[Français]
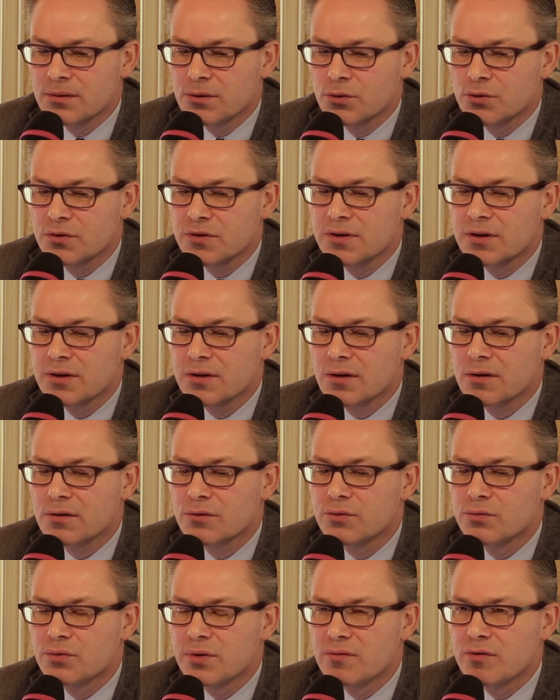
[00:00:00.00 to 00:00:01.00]
au titre
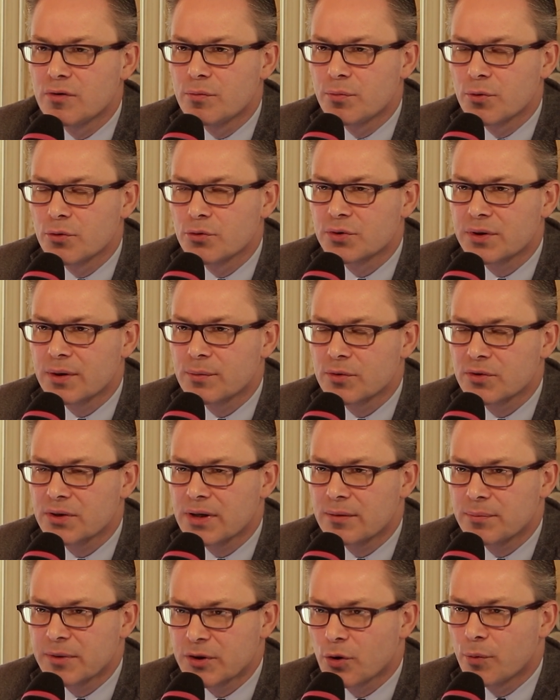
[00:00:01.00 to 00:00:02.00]
du développement notamment de
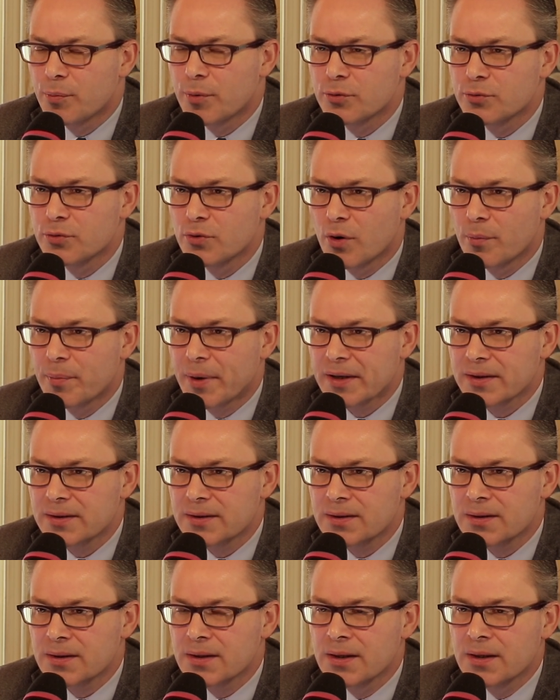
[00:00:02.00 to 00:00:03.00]
la métropole du Grand
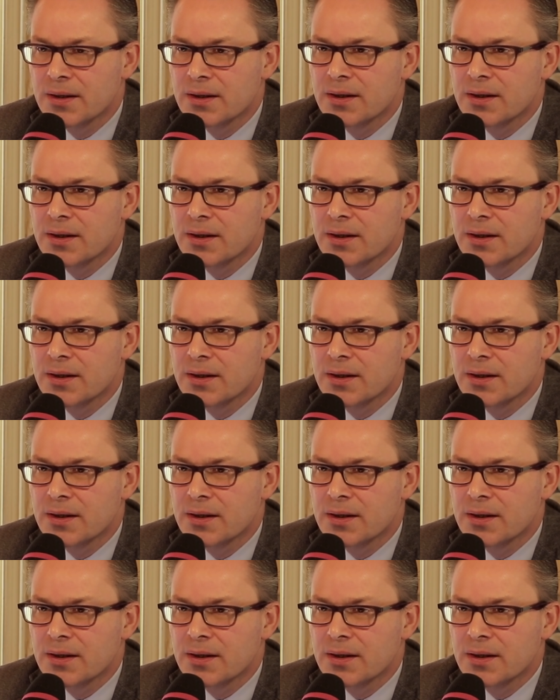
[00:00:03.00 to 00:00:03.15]
Paris,